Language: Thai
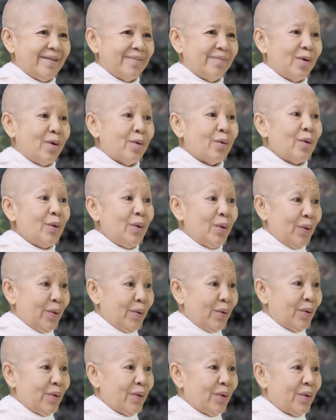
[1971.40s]
เพราะคุณ
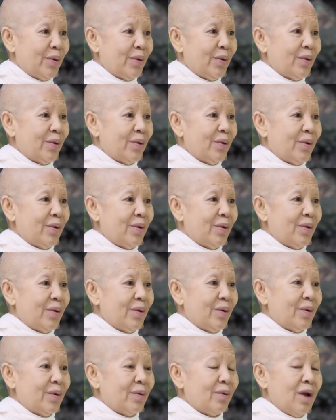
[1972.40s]
รู้
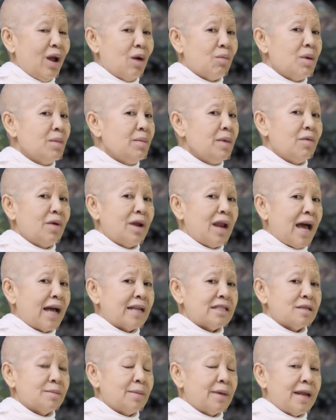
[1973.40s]
เราไม่มีเวลา
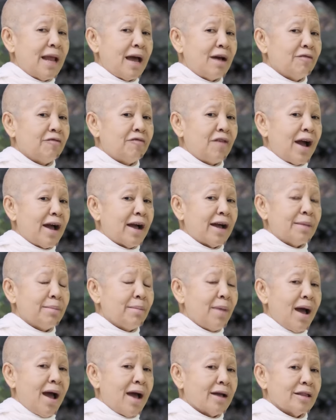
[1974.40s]
จะมานั่งฟังกัน
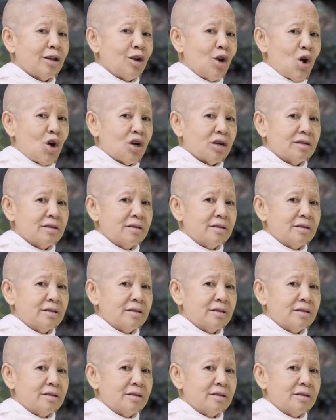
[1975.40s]
มากนักหรอก